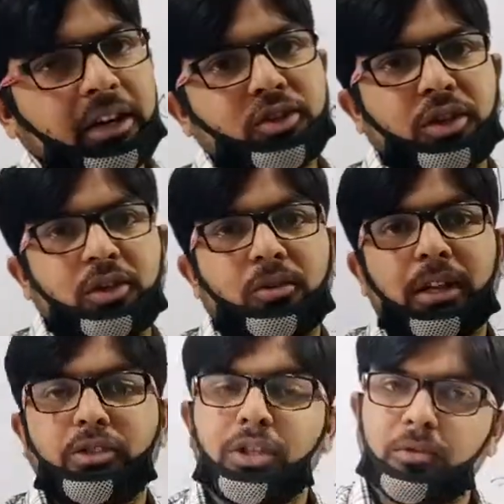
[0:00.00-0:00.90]
আলোচনা করবো
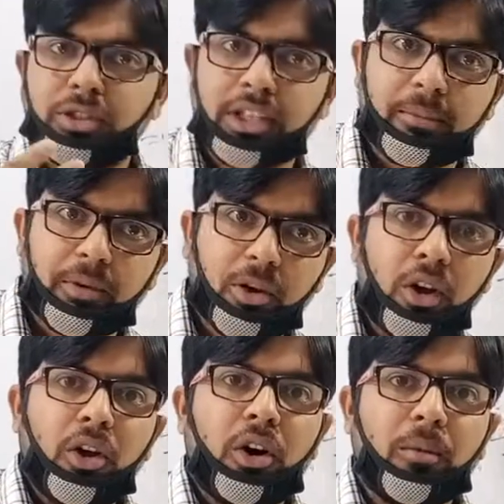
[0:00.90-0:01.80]
আর যদি বুঝতে না পারো
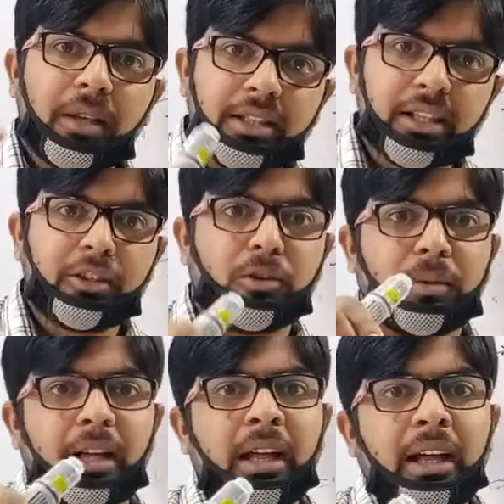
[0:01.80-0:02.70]
অবভিয়াসলি
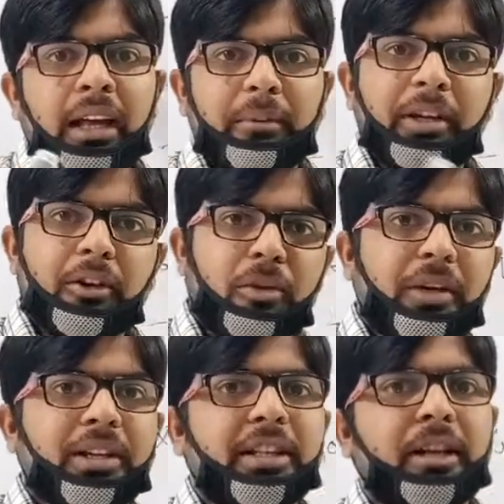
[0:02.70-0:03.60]
তোমরা আমাকে
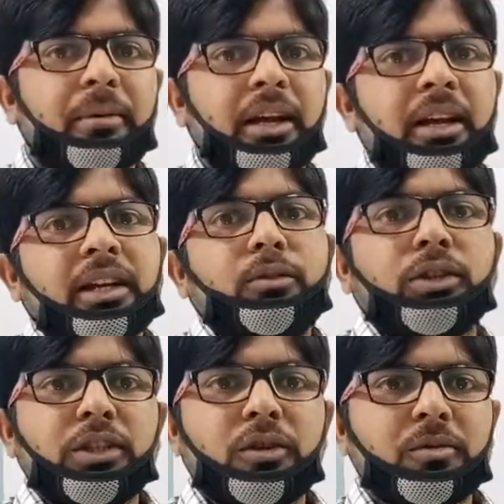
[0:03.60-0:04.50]
কমেন্টে জানাবা
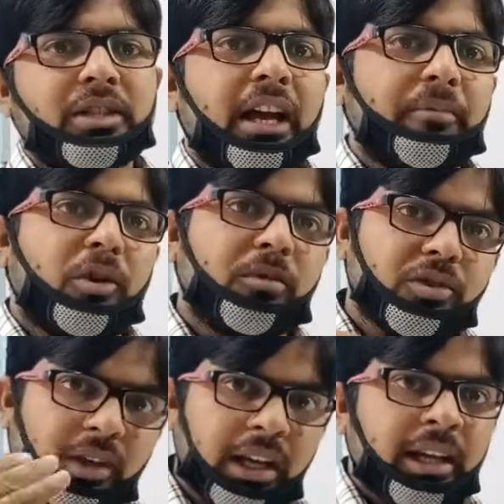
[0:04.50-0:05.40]
কোথায় সমস্যা আমি
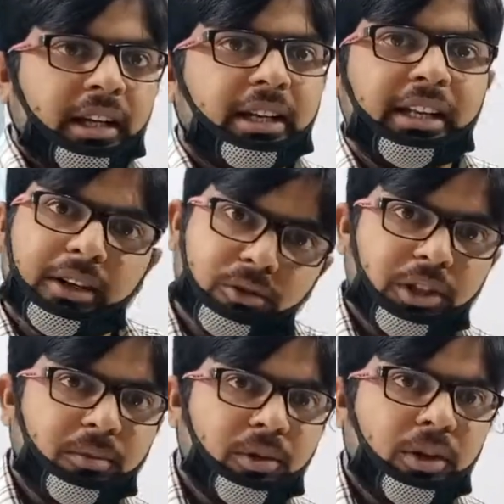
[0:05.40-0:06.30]
অবশ্যই ক্লিয়ার করে
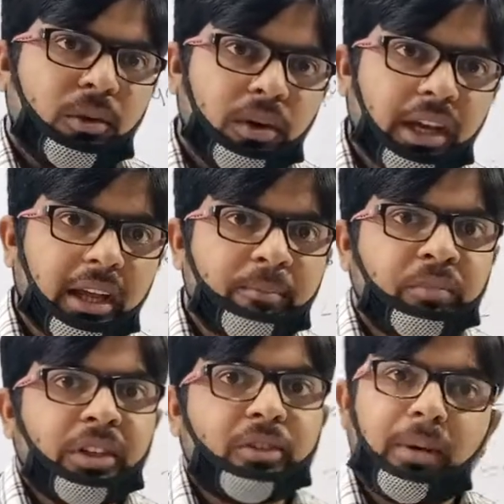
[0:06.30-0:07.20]
দেবো ওকে
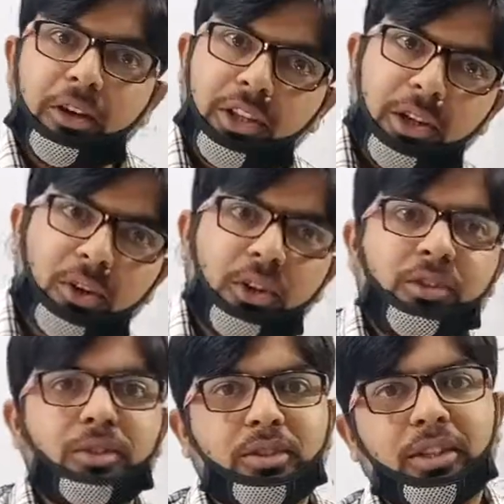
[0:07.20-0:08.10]
তো ভালো থাকো
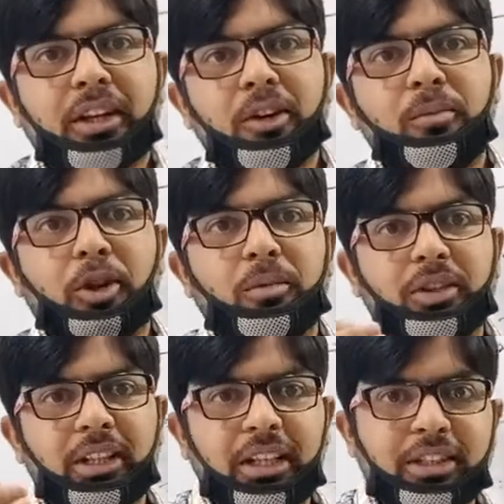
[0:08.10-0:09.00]
সুস্থ থাকো
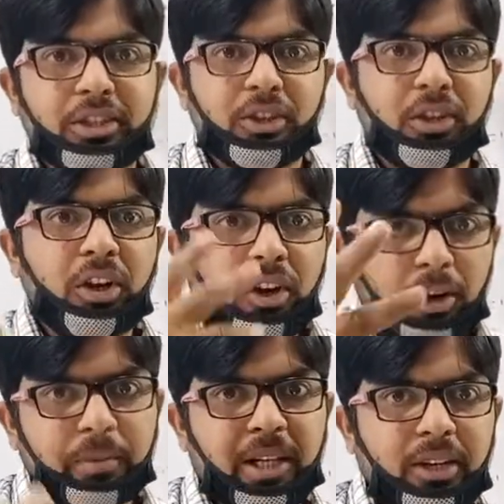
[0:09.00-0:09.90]
পরবর্তী ক্লাসের জন্য
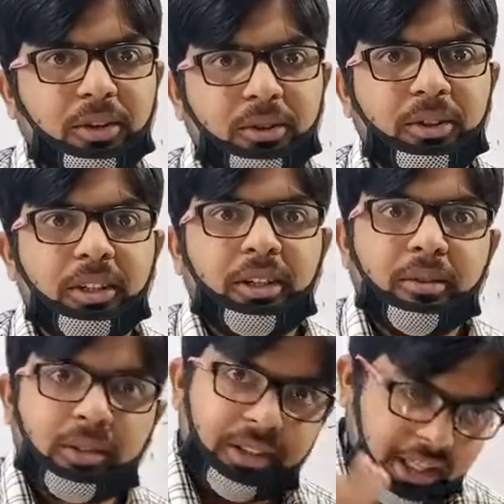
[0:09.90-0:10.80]
অপেক্ষা করো
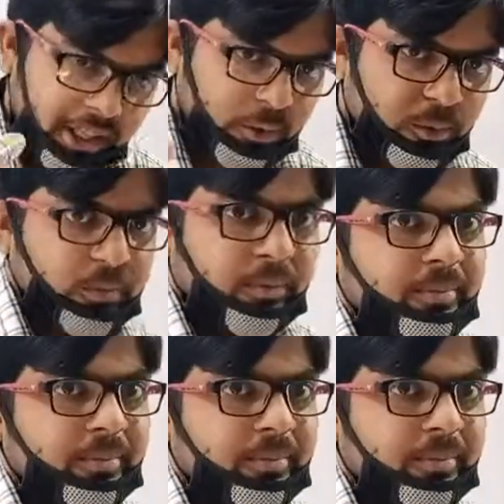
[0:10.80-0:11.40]
থ্যাংক ইউ